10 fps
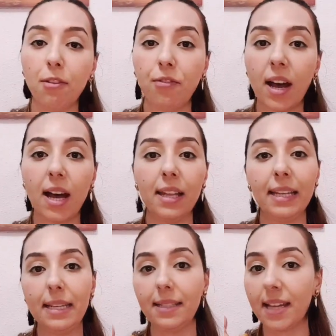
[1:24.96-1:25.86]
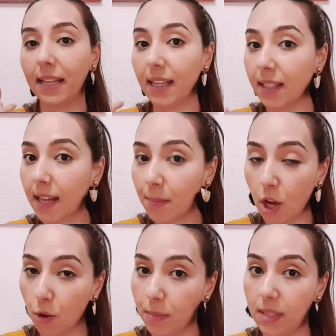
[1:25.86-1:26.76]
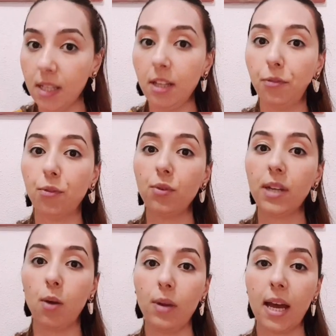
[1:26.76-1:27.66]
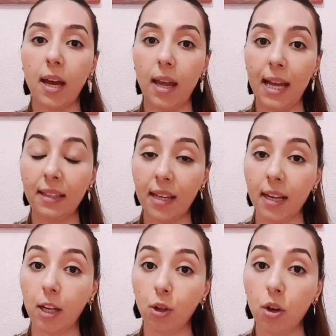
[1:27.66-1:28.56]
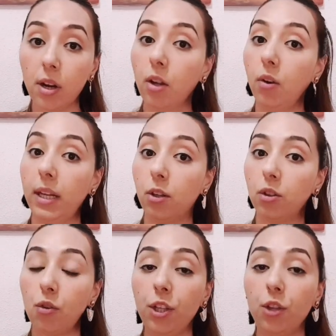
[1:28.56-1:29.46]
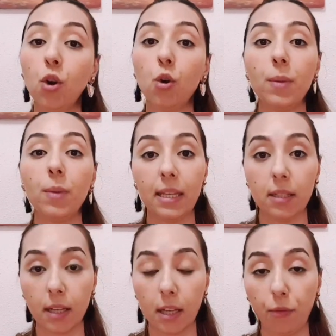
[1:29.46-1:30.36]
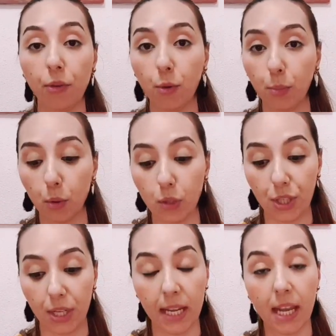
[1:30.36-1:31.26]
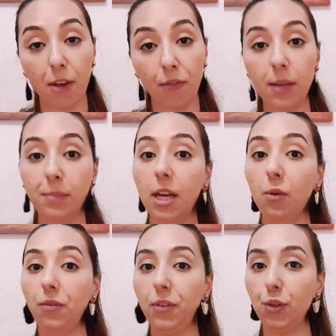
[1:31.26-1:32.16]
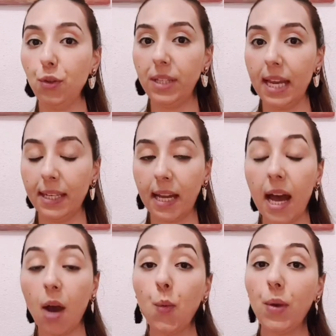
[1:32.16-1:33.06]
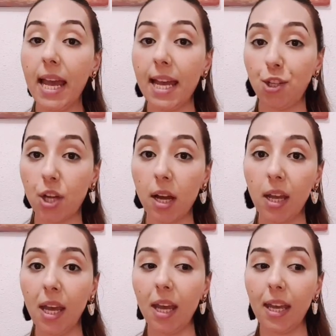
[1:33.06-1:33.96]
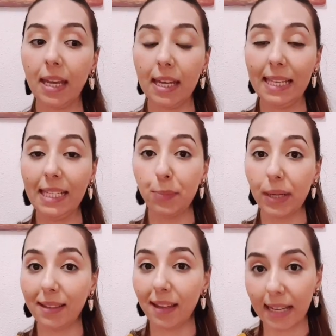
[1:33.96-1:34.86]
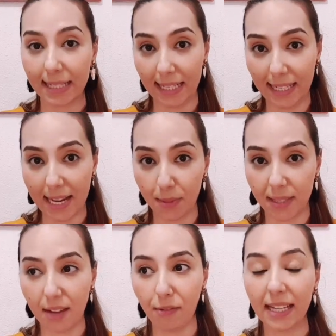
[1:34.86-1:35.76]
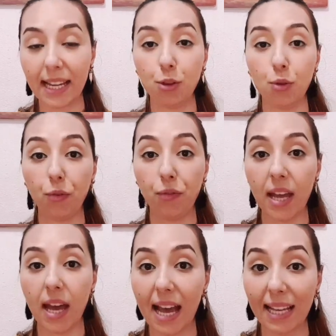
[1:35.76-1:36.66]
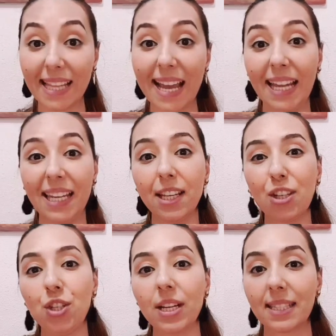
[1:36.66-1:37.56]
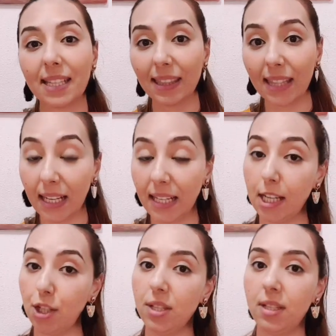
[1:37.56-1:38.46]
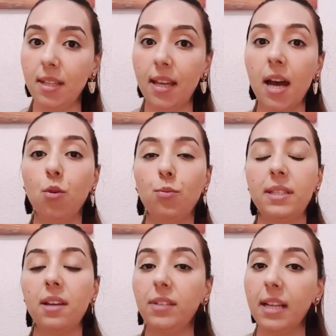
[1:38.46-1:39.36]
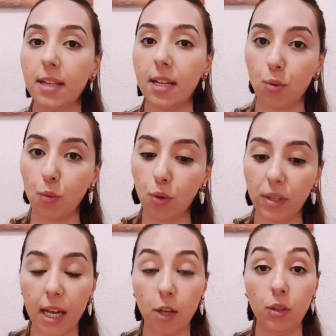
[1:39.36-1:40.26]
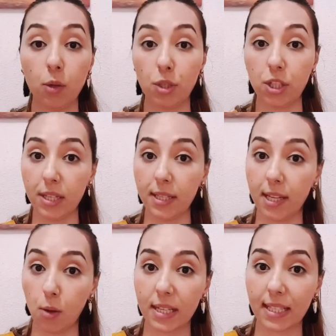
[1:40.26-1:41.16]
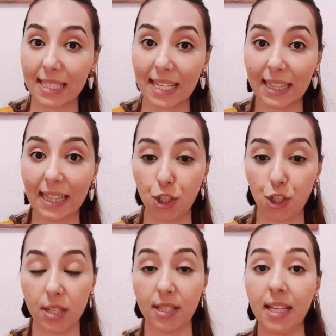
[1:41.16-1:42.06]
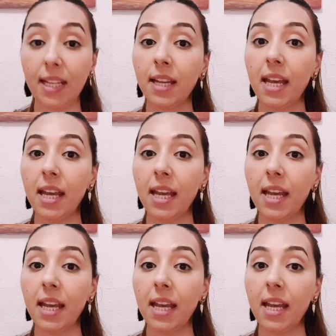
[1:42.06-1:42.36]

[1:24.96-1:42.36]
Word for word: فالانسان يهضر معهم بالتليفون اولا عن طريق الكوريو الكترونيكو هما كيتكلفوا بكل شيء فنبداو الفيديو ديالنا اول حاجه آه، اللي بغيت نركز عليها بزاف اللي كنديروا فيها اخطاء على داكشي كتعطل لينا الجنسيه وبزاف ديال الناس سولوني قالوا لي واش الجنسيه ولات كتعطل 10 سنين